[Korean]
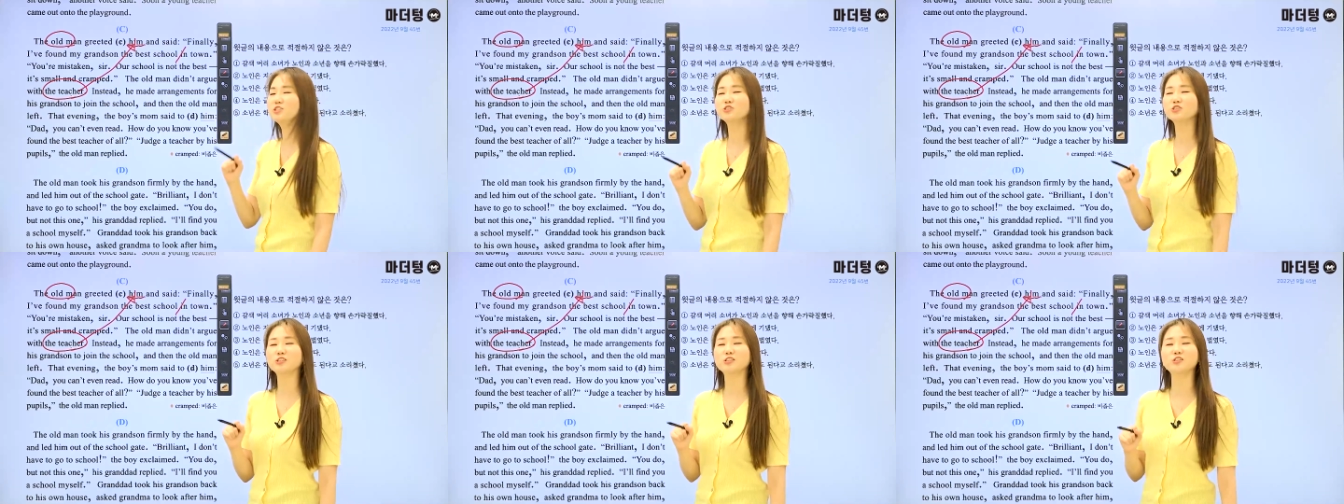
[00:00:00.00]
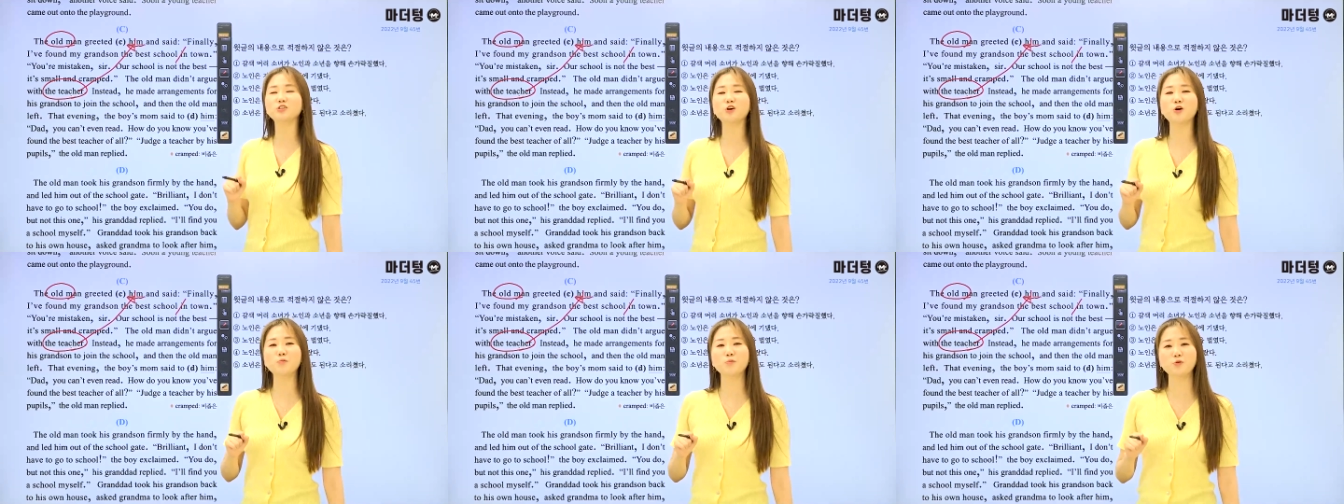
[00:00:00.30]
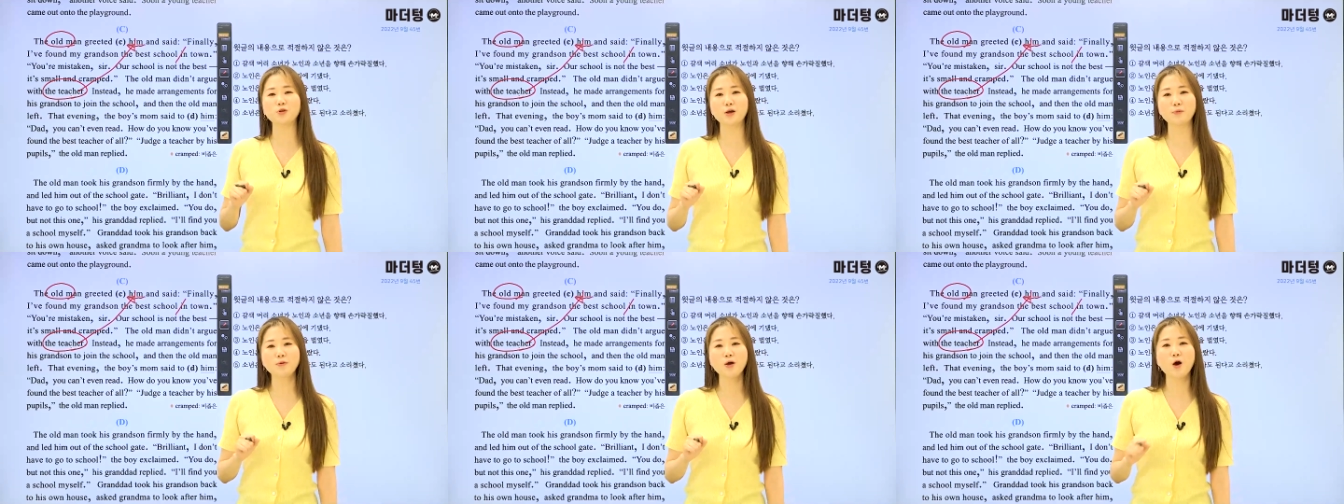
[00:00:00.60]
수 있는 건
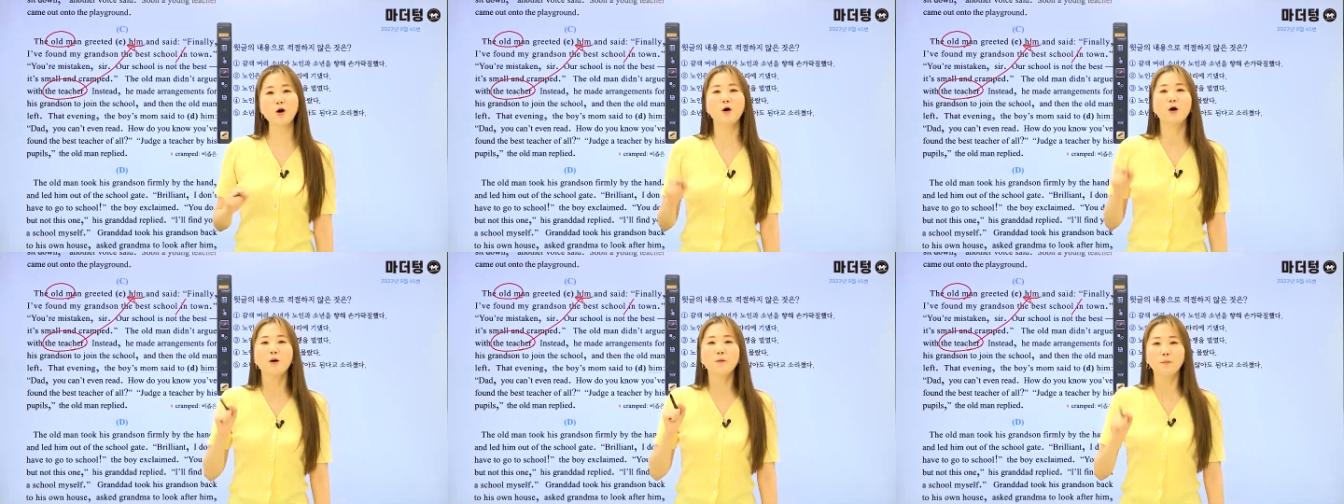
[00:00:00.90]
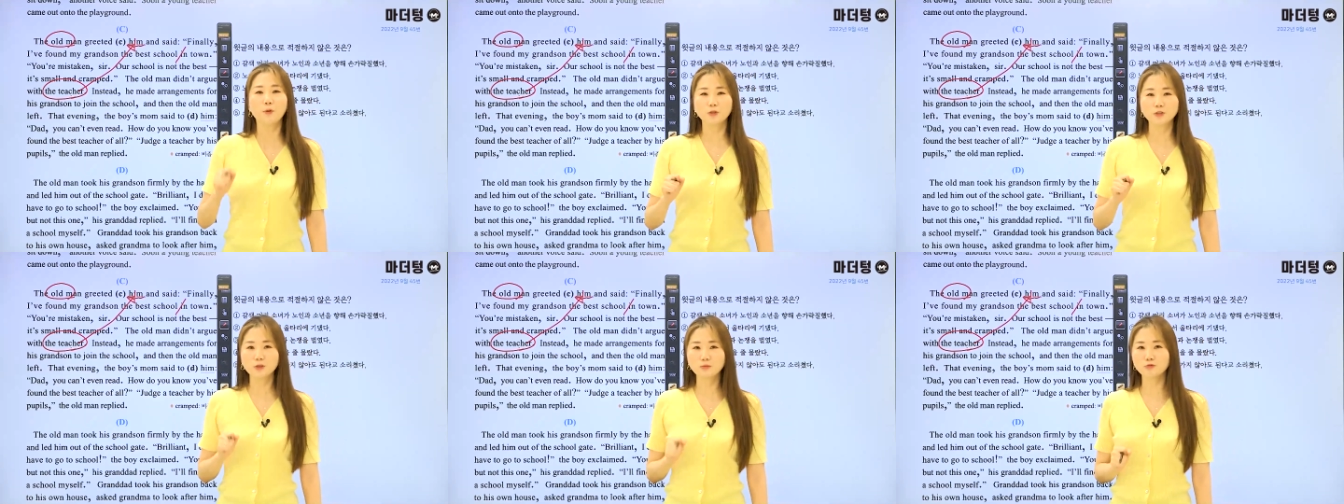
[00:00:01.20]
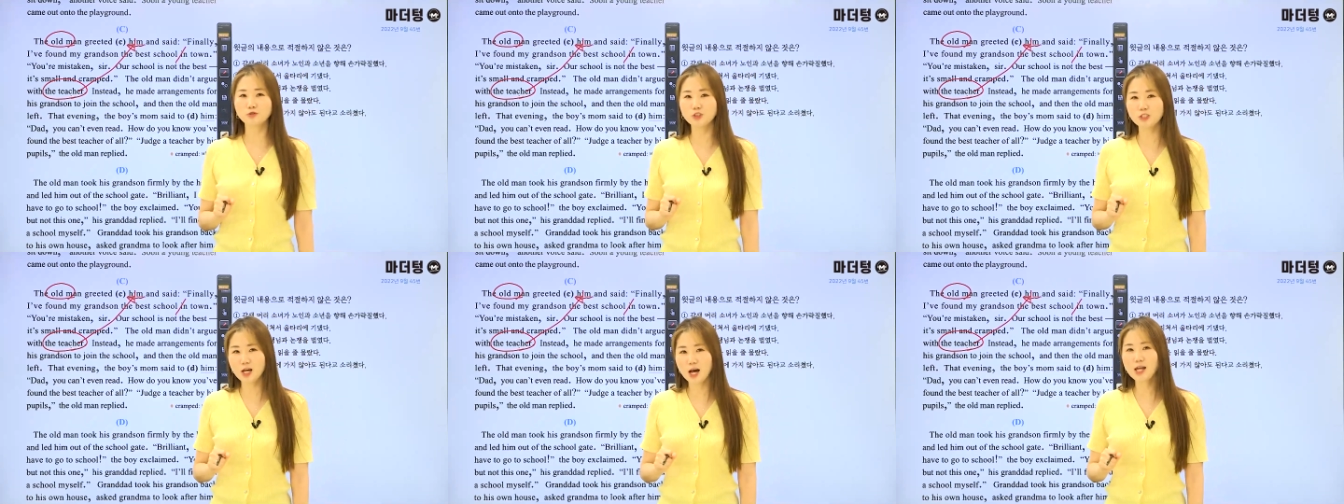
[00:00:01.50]
뭐냐면 벌써
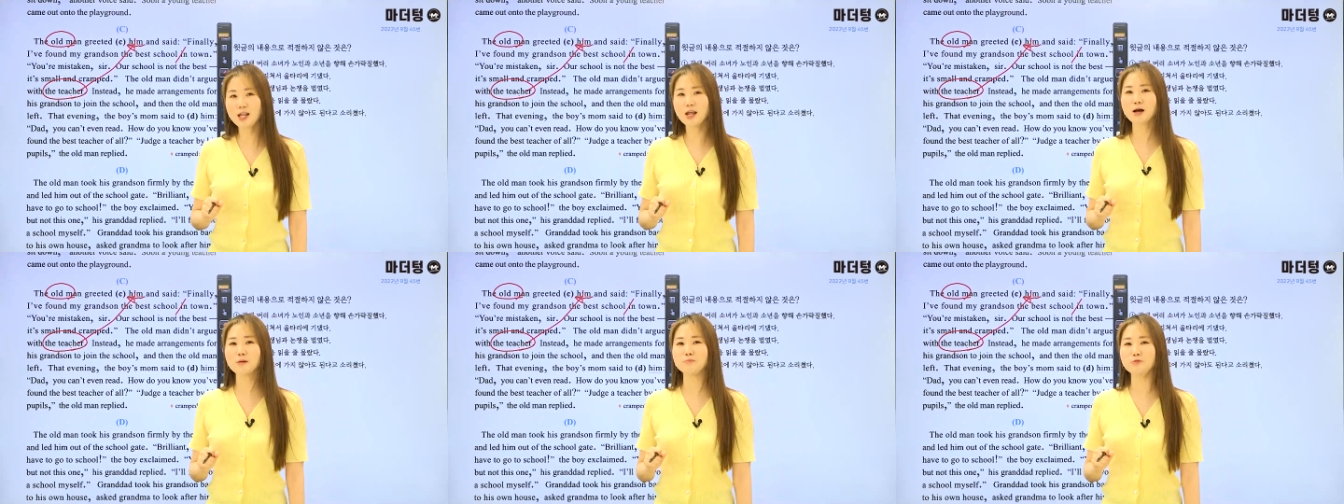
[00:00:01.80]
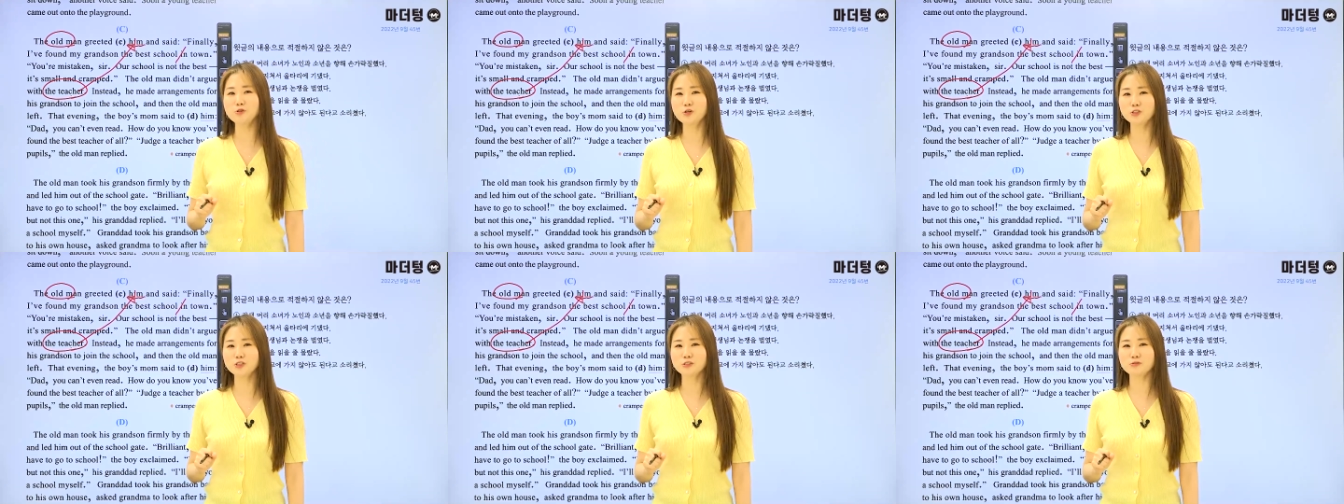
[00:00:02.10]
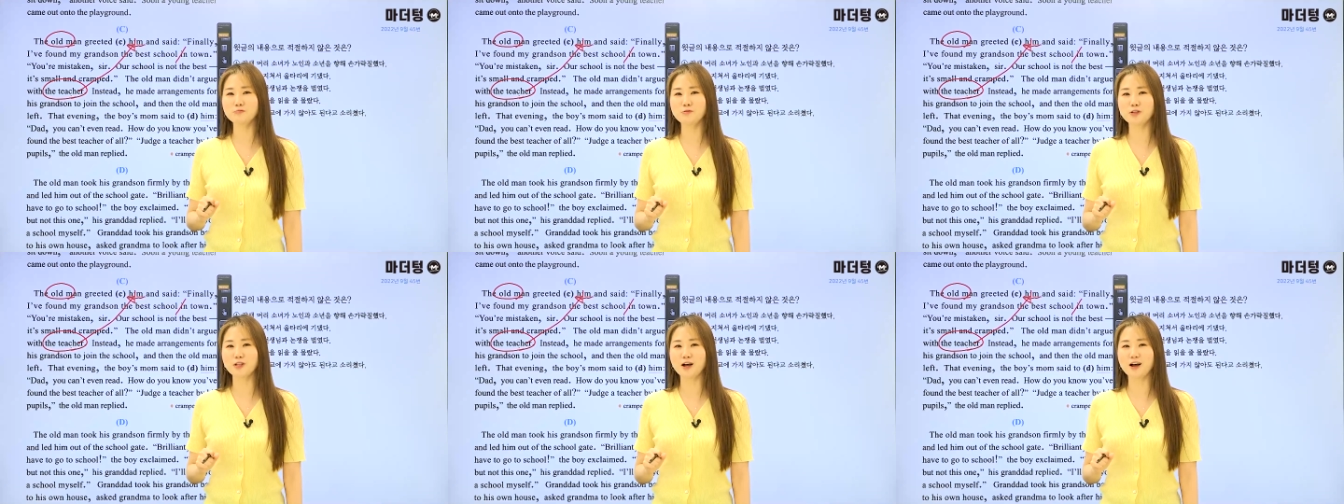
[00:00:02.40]
문제 하나가
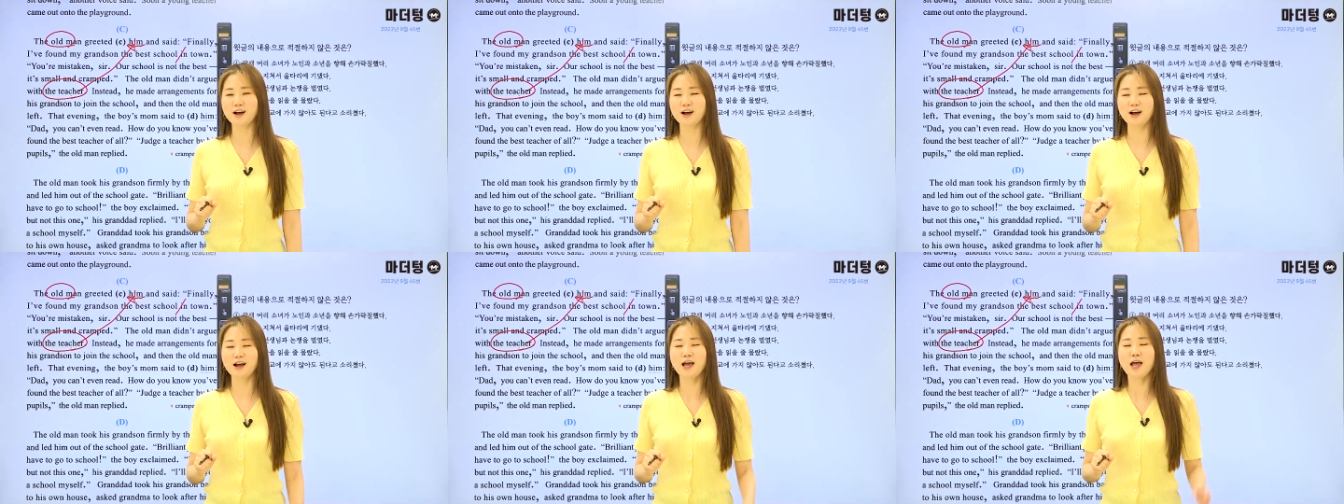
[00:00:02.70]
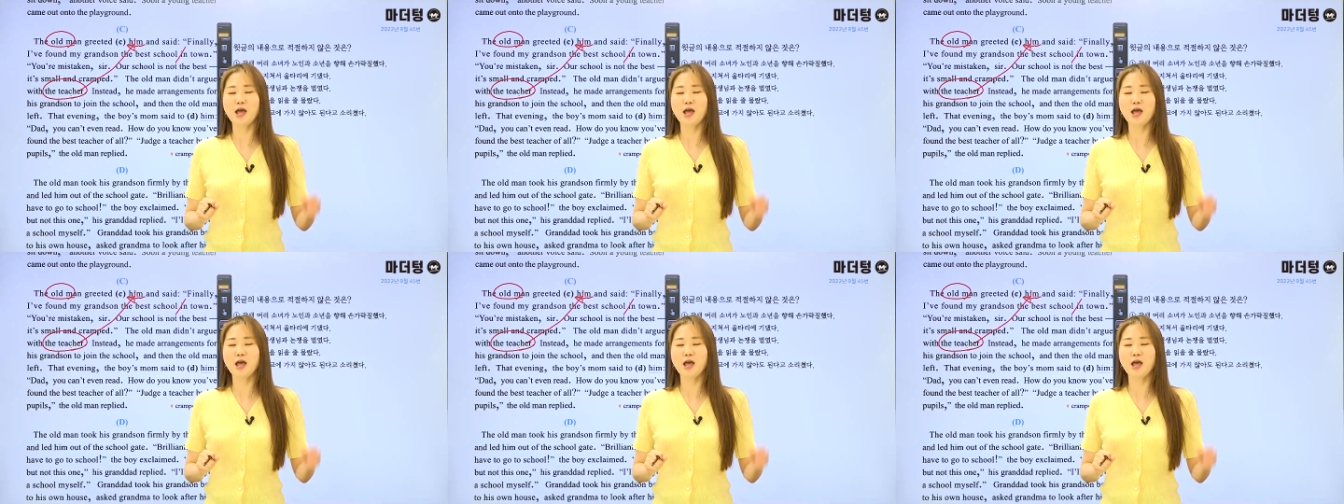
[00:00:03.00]
풀렸습니다.